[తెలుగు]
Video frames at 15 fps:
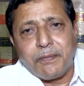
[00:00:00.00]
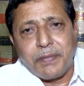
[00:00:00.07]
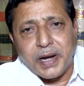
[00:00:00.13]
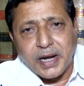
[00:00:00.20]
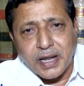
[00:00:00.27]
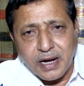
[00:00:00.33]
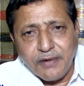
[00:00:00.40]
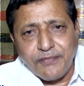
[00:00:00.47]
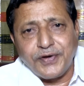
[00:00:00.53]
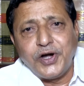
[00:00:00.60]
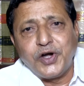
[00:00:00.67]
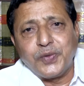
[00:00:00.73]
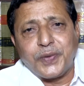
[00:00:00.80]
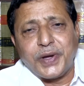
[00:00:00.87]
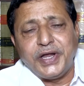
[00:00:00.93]
ఫెడరల్
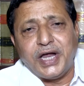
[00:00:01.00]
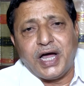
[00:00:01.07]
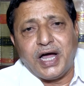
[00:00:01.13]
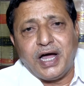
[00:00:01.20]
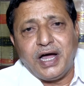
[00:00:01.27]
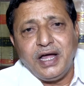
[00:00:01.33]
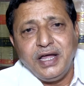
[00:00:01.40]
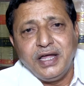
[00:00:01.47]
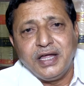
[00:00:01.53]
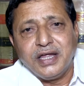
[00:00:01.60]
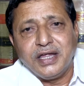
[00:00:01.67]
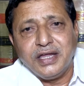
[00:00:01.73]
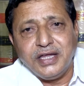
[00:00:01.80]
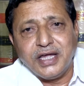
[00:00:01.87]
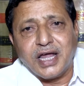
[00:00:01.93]
ఫ్రంట్ పైన
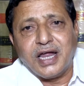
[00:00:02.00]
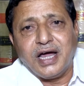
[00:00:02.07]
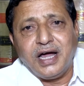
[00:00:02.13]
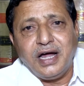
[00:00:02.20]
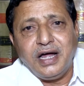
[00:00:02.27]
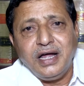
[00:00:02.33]
ఇవాళ